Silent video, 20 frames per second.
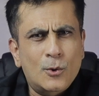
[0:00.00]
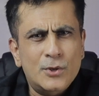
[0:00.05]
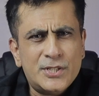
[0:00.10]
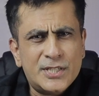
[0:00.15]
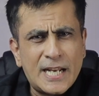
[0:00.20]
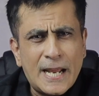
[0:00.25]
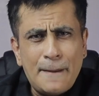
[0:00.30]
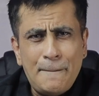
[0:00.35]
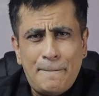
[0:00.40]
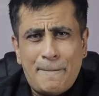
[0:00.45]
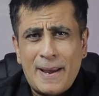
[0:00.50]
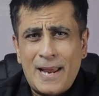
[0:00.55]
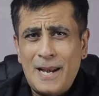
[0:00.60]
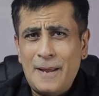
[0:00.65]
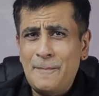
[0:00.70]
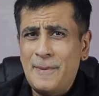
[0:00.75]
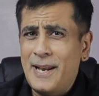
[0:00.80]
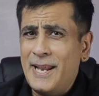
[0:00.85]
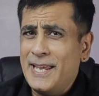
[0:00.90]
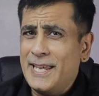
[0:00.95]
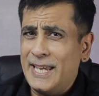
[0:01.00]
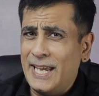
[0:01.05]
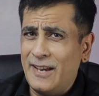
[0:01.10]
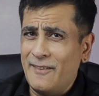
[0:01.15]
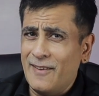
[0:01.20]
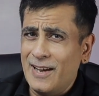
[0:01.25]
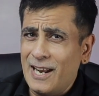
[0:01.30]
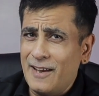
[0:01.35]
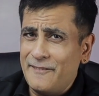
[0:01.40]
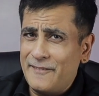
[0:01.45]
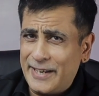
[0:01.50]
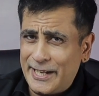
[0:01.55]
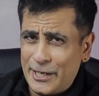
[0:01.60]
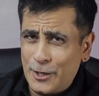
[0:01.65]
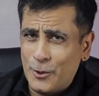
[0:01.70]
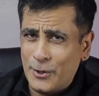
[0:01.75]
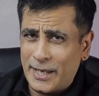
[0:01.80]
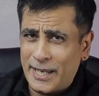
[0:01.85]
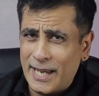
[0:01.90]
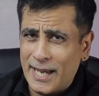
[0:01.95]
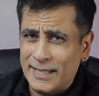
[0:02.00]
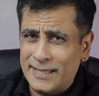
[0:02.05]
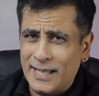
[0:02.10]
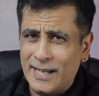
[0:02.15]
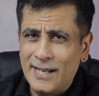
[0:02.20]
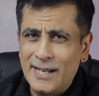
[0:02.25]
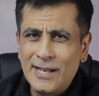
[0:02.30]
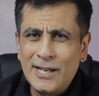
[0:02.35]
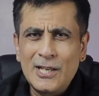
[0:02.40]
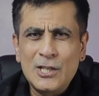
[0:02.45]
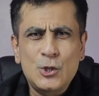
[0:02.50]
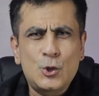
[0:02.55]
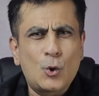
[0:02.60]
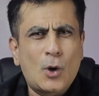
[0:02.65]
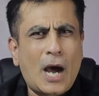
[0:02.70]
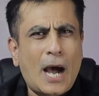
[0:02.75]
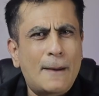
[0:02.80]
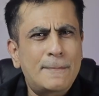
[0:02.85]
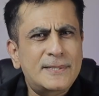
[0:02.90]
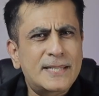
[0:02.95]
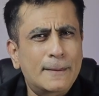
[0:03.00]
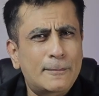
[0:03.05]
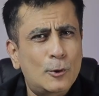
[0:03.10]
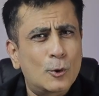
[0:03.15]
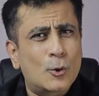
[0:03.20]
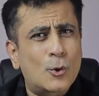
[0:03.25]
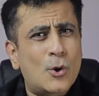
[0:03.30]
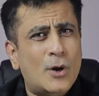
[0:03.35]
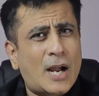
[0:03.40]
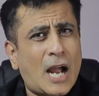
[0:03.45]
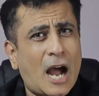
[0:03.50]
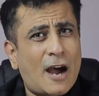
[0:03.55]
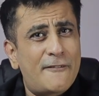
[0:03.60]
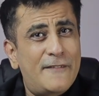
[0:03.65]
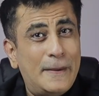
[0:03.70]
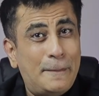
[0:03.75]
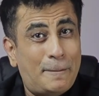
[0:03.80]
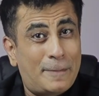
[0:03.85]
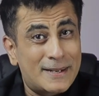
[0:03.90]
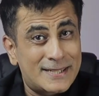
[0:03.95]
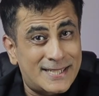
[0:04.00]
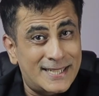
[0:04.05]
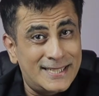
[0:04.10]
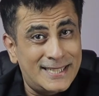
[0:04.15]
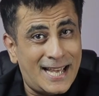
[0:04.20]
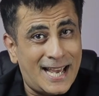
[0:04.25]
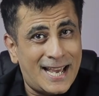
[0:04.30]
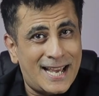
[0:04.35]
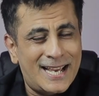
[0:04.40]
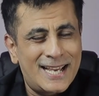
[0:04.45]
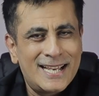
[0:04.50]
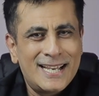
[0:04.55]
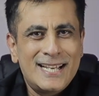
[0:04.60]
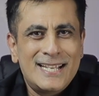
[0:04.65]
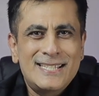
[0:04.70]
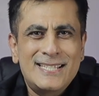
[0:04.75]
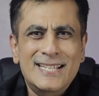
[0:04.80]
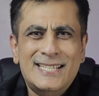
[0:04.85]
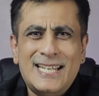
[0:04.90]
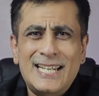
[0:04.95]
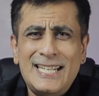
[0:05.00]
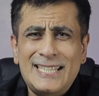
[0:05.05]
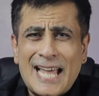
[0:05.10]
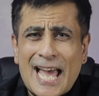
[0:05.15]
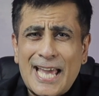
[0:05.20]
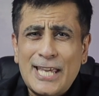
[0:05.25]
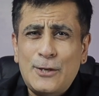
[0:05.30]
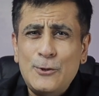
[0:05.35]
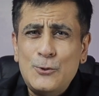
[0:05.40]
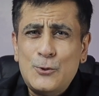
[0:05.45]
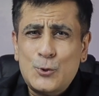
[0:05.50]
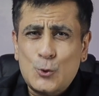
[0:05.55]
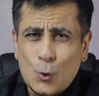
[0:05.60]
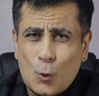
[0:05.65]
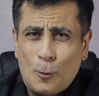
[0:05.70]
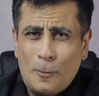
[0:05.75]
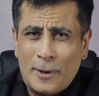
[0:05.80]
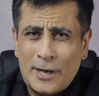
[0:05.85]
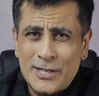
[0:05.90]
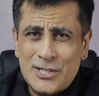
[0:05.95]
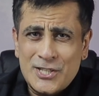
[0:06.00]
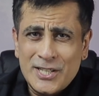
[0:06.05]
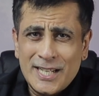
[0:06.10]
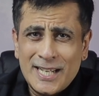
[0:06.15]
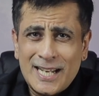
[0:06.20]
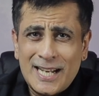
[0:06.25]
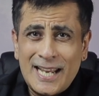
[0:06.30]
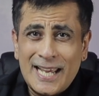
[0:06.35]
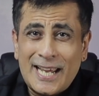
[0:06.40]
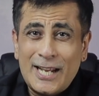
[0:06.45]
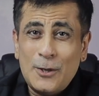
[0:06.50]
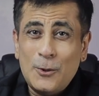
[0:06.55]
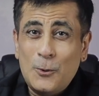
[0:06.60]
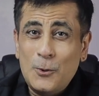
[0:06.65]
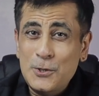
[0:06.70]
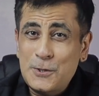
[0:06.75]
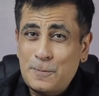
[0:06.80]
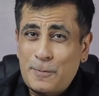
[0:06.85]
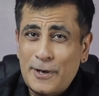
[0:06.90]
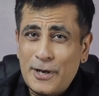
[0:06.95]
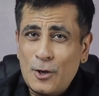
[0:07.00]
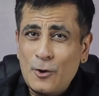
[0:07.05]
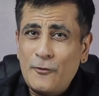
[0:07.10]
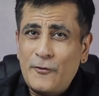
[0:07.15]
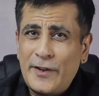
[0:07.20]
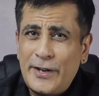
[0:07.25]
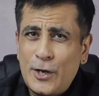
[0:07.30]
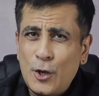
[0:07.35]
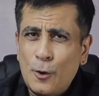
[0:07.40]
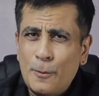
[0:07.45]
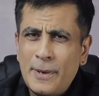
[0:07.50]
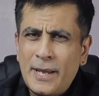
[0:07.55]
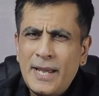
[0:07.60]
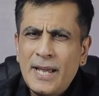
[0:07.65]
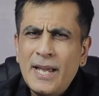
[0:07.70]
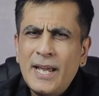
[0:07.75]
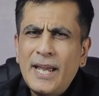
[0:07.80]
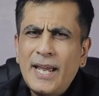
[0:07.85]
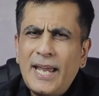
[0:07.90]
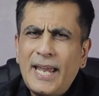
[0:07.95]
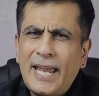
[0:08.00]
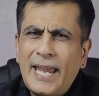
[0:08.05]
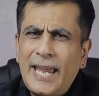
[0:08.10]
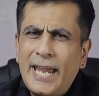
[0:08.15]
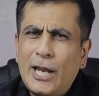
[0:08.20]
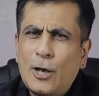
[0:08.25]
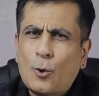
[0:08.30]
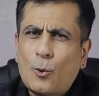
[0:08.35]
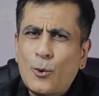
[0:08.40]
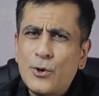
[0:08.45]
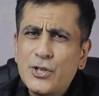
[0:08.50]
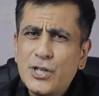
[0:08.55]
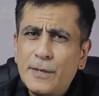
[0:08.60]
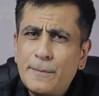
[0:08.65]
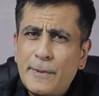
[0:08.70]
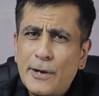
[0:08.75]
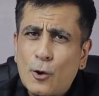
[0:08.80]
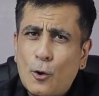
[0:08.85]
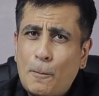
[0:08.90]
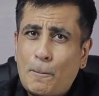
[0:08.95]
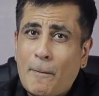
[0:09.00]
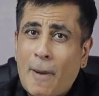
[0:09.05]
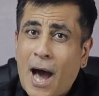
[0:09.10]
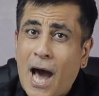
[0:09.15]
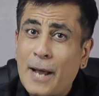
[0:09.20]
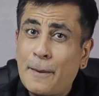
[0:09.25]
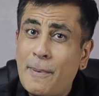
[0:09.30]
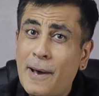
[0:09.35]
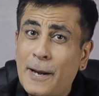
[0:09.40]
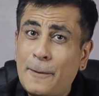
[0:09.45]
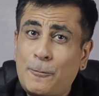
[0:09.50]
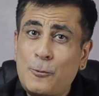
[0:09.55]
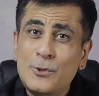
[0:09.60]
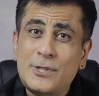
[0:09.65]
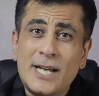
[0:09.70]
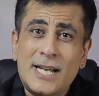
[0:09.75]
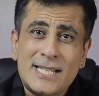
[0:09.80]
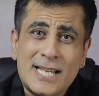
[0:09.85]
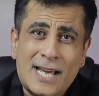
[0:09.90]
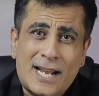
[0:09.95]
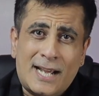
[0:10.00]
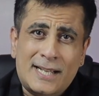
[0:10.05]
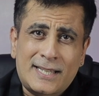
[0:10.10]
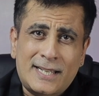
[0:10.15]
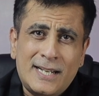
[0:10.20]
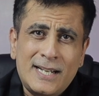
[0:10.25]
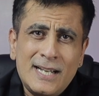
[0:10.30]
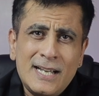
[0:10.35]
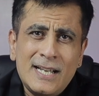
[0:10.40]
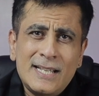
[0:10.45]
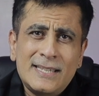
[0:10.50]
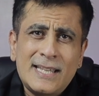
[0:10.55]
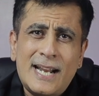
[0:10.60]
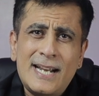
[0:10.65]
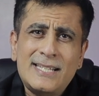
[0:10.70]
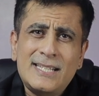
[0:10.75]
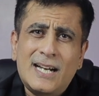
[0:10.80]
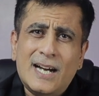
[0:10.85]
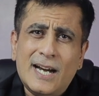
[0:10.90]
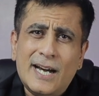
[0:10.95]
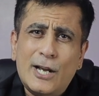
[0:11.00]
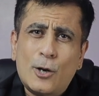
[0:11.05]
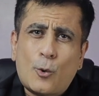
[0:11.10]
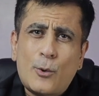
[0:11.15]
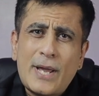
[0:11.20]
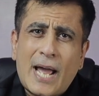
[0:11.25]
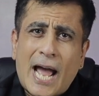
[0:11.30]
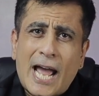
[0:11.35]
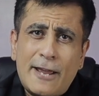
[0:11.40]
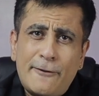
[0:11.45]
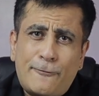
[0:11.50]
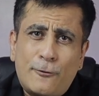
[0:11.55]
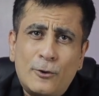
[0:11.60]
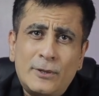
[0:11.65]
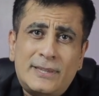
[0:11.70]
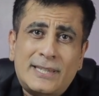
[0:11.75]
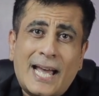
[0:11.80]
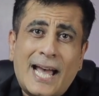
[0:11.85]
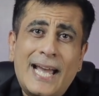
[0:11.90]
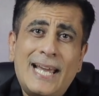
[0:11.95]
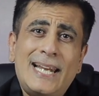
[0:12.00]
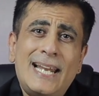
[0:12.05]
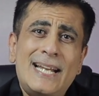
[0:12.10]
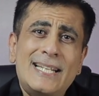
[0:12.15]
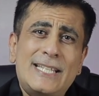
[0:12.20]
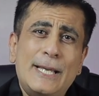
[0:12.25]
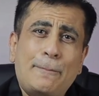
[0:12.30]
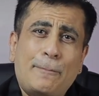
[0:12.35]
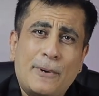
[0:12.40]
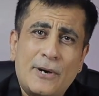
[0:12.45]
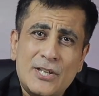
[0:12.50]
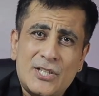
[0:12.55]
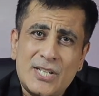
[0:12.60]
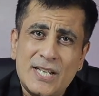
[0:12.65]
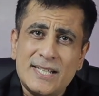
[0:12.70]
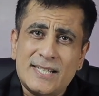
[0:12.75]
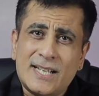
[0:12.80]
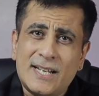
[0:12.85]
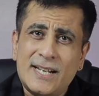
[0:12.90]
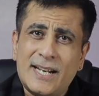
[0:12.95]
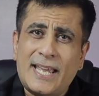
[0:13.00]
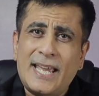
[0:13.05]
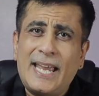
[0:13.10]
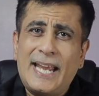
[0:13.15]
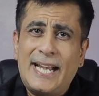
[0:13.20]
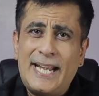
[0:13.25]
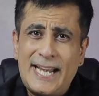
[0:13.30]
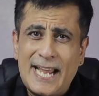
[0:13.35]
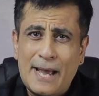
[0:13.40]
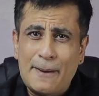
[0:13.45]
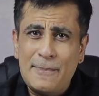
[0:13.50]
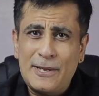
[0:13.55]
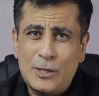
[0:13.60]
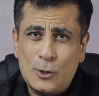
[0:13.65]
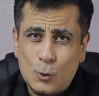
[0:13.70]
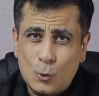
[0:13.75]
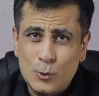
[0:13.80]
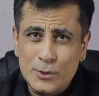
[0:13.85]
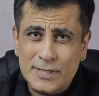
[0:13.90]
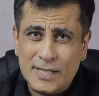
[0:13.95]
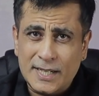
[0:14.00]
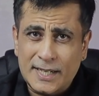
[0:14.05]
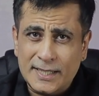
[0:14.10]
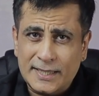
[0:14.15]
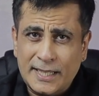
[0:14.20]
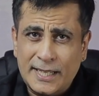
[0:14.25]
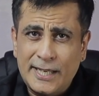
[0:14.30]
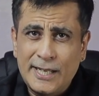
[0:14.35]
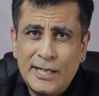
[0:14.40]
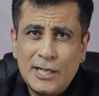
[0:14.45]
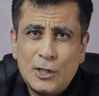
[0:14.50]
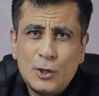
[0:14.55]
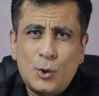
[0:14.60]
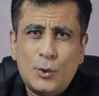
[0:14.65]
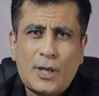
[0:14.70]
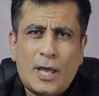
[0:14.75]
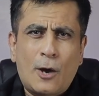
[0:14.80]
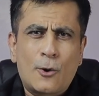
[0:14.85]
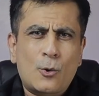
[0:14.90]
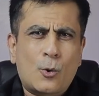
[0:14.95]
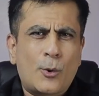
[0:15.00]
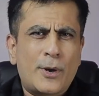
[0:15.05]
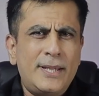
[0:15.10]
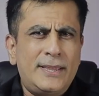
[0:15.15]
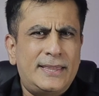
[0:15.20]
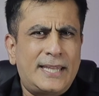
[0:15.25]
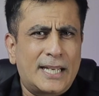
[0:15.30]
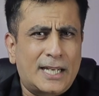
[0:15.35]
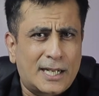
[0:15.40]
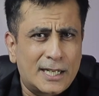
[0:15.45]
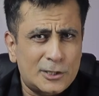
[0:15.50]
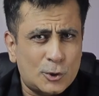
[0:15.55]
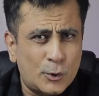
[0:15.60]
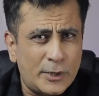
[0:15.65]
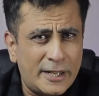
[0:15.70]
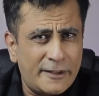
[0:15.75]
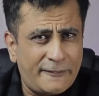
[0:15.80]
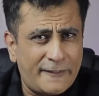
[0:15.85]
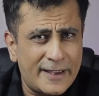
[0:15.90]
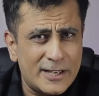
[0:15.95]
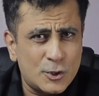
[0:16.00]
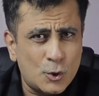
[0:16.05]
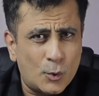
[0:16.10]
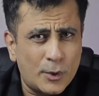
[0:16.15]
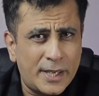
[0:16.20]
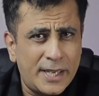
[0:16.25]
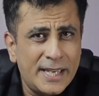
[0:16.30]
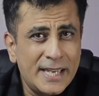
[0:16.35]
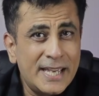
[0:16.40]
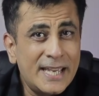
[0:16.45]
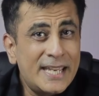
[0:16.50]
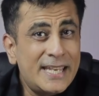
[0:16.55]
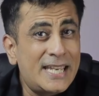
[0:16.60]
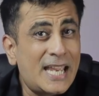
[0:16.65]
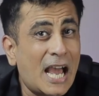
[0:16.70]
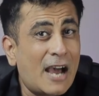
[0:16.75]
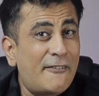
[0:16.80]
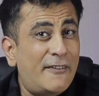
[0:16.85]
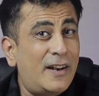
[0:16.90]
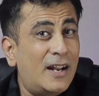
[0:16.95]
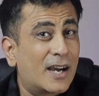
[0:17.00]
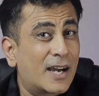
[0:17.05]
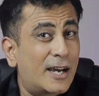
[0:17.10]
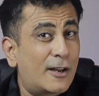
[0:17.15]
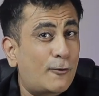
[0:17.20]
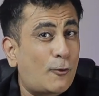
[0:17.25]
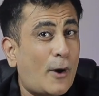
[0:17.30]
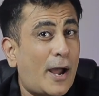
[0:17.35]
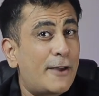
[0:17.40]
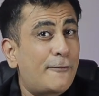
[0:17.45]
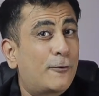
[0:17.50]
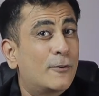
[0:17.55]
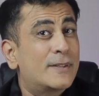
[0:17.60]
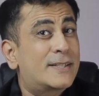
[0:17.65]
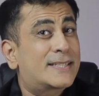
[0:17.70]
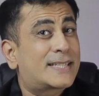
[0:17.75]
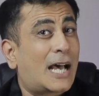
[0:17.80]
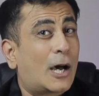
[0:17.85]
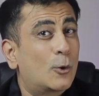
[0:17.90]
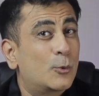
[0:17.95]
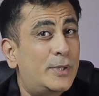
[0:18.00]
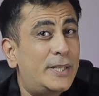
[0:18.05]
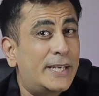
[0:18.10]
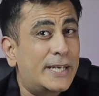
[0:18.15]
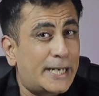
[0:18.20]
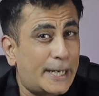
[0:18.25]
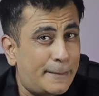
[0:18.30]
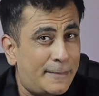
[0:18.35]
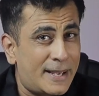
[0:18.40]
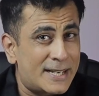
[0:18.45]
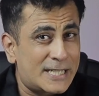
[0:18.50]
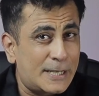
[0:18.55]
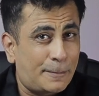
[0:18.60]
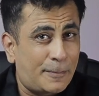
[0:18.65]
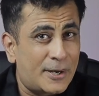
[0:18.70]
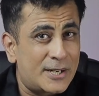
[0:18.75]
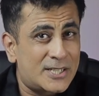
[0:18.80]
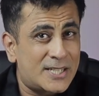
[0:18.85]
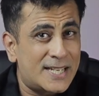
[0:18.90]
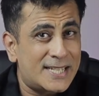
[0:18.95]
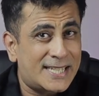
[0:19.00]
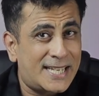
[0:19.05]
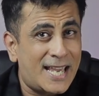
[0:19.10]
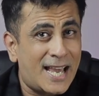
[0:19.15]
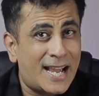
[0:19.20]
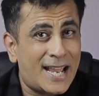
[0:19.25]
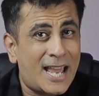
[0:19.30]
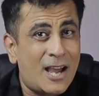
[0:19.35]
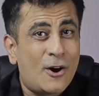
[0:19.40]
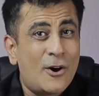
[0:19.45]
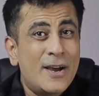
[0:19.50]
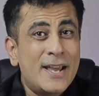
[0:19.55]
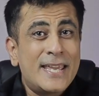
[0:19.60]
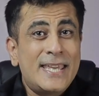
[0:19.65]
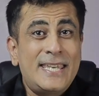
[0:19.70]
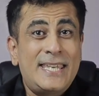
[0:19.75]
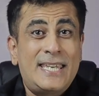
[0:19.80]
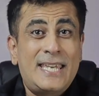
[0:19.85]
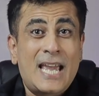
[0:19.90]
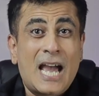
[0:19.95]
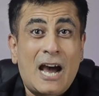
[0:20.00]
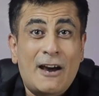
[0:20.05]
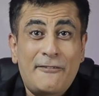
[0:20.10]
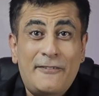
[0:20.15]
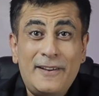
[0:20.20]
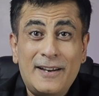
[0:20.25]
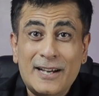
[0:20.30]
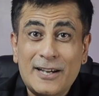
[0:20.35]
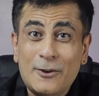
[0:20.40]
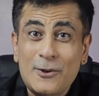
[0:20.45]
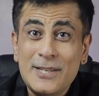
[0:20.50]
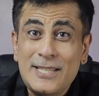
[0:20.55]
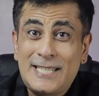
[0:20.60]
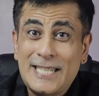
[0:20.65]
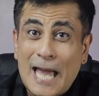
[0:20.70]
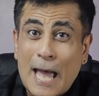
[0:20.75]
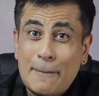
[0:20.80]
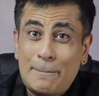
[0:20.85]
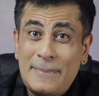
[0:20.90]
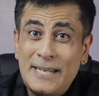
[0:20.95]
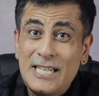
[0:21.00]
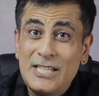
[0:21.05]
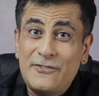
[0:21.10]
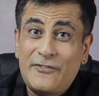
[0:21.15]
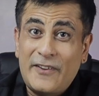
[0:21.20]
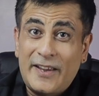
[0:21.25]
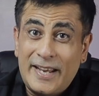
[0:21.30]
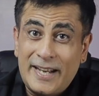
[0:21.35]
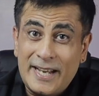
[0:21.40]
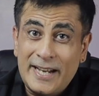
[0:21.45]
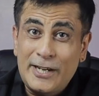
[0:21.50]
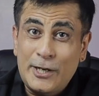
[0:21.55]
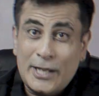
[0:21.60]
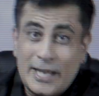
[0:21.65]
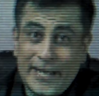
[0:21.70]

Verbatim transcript: कुछ टाइम पहले मैंने ये वाला वीडियो किया था जो आप सब लोगों को काफ़ी पसंद आया जिसके लिए थैंक यू सो मच लेकिन उस पर्टिकुलर वीडियो में एक क्वेश्चन मेरे को बार बार पूछा जा रहा था दैट इज अगर कोई आईफोन थाईलैंड से परचेज करके इंडिया में यूज़ करते हैं तो क्या उनको कोई दिक्कत तो नहीं फेस होगी या फिर अगर वो आईफोन सऊदी अरेबिया से परचेज किया गया या फिर अगर वो जैपनीज वेरियंट